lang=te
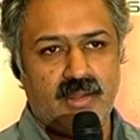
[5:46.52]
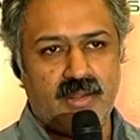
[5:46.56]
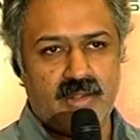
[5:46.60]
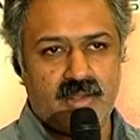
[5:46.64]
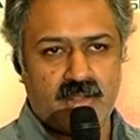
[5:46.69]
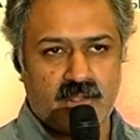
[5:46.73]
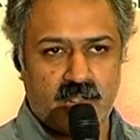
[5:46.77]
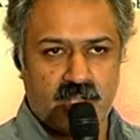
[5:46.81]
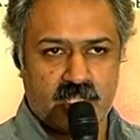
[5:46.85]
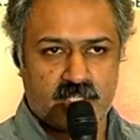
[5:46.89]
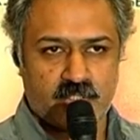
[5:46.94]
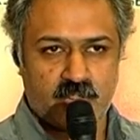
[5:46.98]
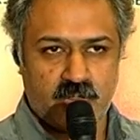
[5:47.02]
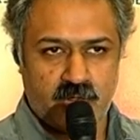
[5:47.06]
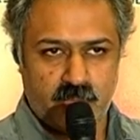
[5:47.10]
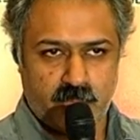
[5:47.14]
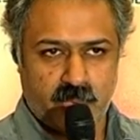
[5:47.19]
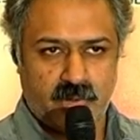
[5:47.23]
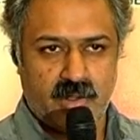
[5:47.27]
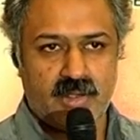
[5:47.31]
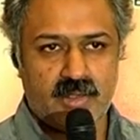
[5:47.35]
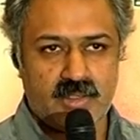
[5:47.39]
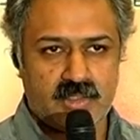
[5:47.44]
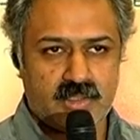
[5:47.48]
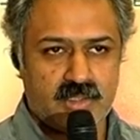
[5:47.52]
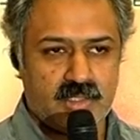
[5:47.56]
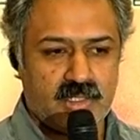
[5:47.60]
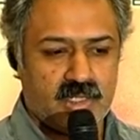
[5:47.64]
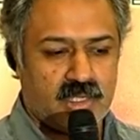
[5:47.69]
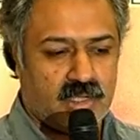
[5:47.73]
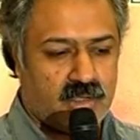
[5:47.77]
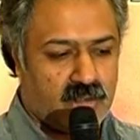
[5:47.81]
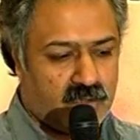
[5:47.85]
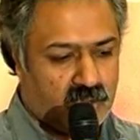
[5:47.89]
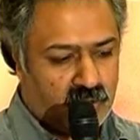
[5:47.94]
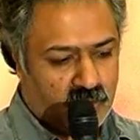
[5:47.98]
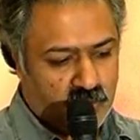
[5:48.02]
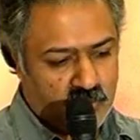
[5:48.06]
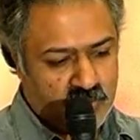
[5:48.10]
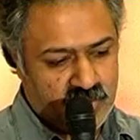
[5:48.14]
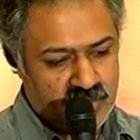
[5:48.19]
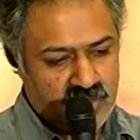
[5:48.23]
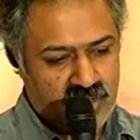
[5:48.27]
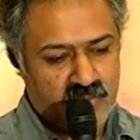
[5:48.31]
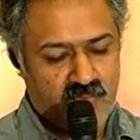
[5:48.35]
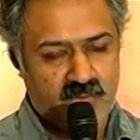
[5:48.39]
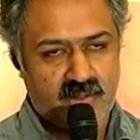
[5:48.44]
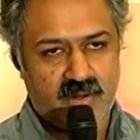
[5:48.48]
ఇంటలెక్చువల్ పాయింట్స్ని
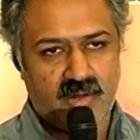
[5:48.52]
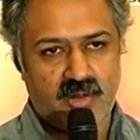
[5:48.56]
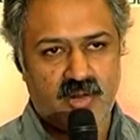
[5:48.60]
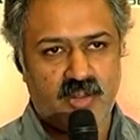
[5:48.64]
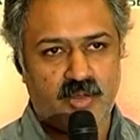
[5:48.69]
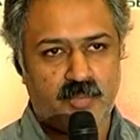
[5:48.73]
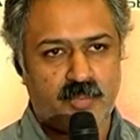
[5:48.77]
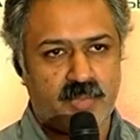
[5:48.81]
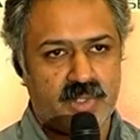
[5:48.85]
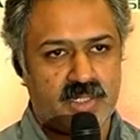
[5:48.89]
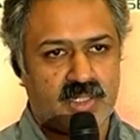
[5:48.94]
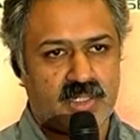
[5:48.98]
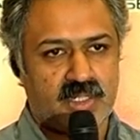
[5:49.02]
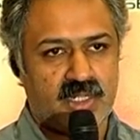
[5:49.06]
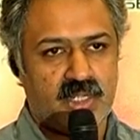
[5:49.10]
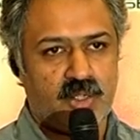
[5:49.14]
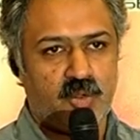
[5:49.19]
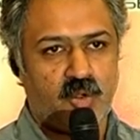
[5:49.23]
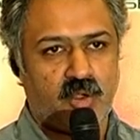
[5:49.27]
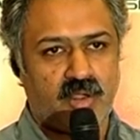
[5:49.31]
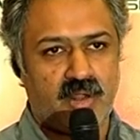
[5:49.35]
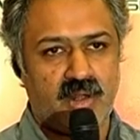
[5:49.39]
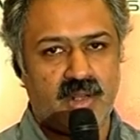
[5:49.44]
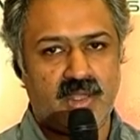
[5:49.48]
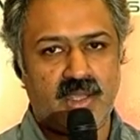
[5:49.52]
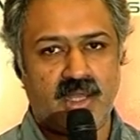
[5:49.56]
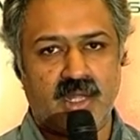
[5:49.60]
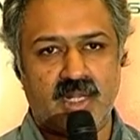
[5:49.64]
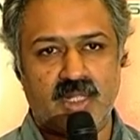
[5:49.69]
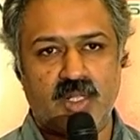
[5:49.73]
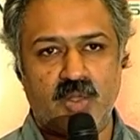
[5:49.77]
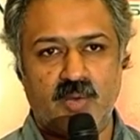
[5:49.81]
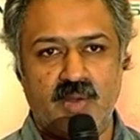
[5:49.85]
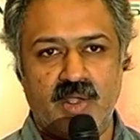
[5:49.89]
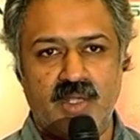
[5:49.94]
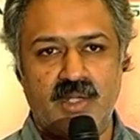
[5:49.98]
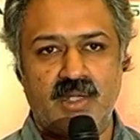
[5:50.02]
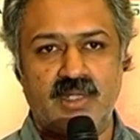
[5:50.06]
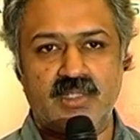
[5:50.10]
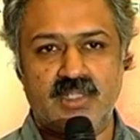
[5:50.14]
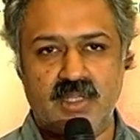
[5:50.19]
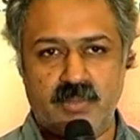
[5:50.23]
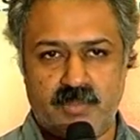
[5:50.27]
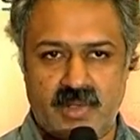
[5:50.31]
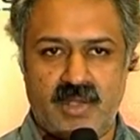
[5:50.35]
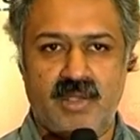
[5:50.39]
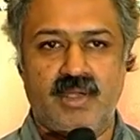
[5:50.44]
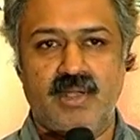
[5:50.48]
గ్రౌండ్ లెవెల్లో ప్రతి ఒక్కరికి అర్థమయ్యేటట్టు
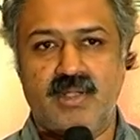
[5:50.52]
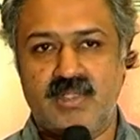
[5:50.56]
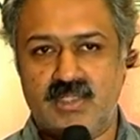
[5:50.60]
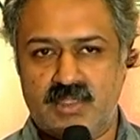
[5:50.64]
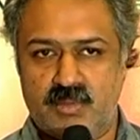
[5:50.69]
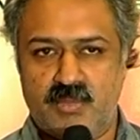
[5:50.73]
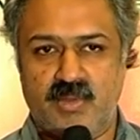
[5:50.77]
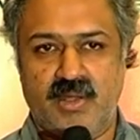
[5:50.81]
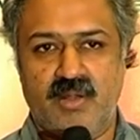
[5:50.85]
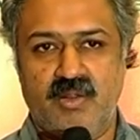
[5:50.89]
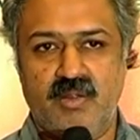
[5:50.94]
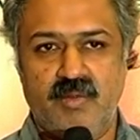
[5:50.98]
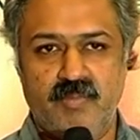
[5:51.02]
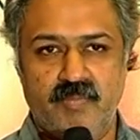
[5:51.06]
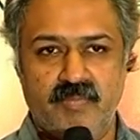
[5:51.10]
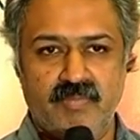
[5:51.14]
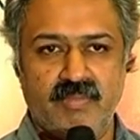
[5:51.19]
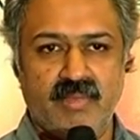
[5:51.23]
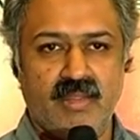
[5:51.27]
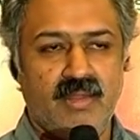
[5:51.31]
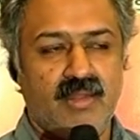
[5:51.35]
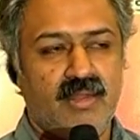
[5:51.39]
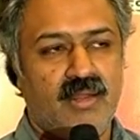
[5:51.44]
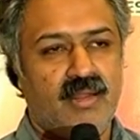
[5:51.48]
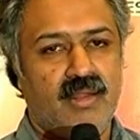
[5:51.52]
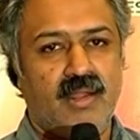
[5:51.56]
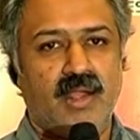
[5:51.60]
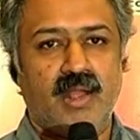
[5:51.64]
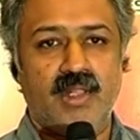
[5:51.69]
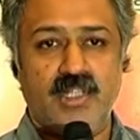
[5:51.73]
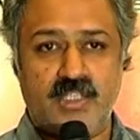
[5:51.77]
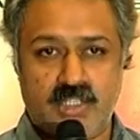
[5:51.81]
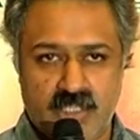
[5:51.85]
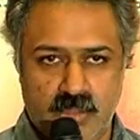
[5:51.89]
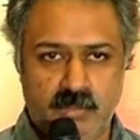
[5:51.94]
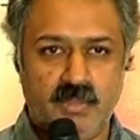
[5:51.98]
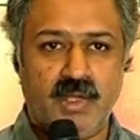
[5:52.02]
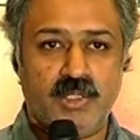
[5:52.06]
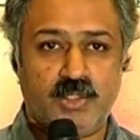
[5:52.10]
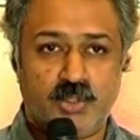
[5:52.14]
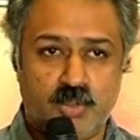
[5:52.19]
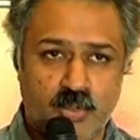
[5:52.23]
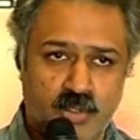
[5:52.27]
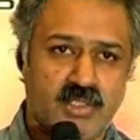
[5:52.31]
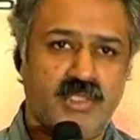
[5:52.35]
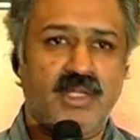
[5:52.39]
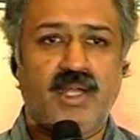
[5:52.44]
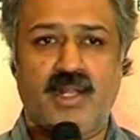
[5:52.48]
చెప్పాడండి ఈ సినిమాలో అది సినిమా
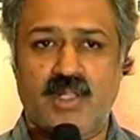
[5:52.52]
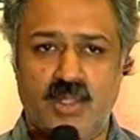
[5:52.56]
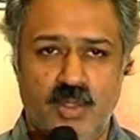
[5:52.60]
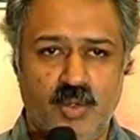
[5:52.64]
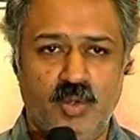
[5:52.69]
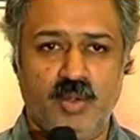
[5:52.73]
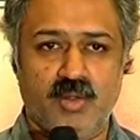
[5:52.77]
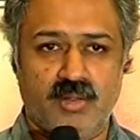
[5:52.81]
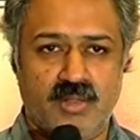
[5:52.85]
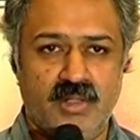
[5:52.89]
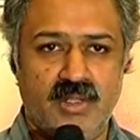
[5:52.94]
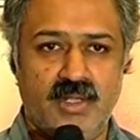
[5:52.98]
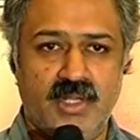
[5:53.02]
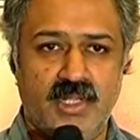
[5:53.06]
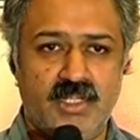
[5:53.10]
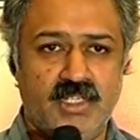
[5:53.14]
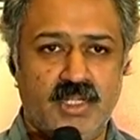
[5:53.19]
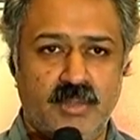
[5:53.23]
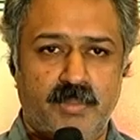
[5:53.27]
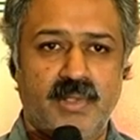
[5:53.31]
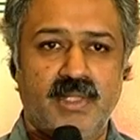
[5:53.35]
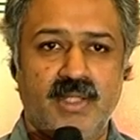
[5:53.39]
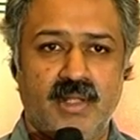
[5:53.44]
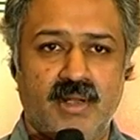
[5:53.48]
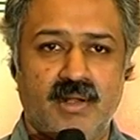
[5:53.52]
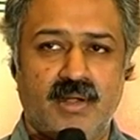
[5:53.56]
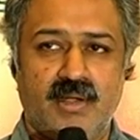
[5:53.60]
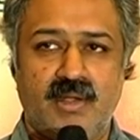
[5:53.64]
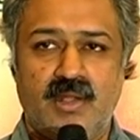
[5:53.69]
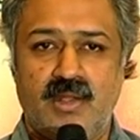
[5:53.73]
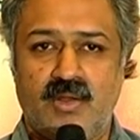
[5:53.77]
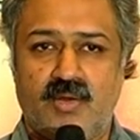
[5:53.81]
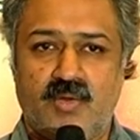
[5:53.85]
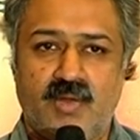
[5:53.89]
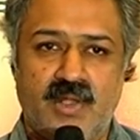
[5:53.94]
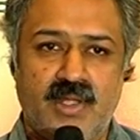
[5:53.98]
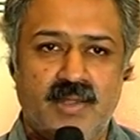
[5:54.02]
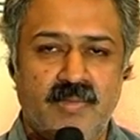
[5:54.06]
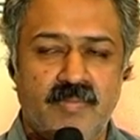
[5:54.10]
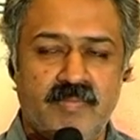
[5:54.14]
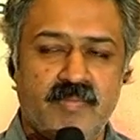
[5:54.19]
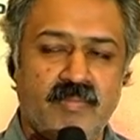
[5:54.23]
చూస్తే అర్థమవుతుంది నేను చెప్పేదానికంటే కూడా